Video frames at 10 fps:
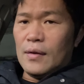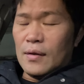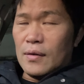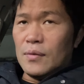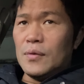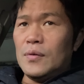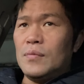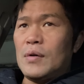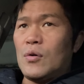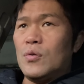あの、
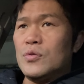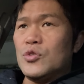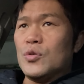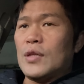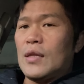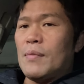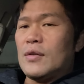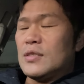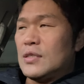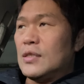まあ、興奮状態でもあ
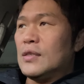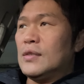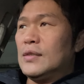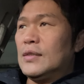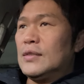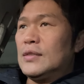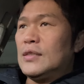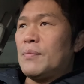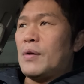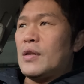るし
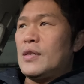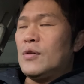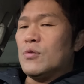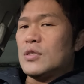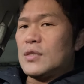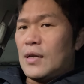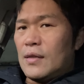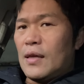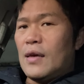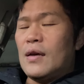やっぱりリングをしっかり
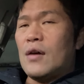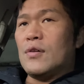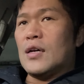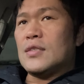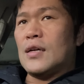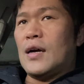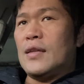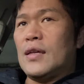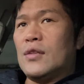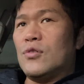ね歩かせて帰
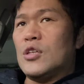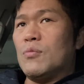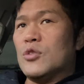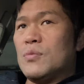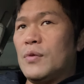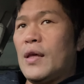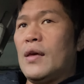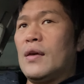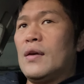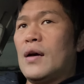りたいっていう気持ちもね
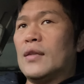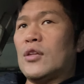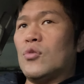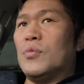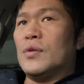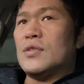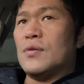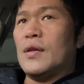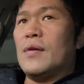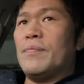あったと思うんですよ
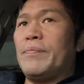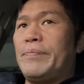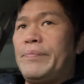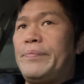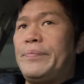ね。うん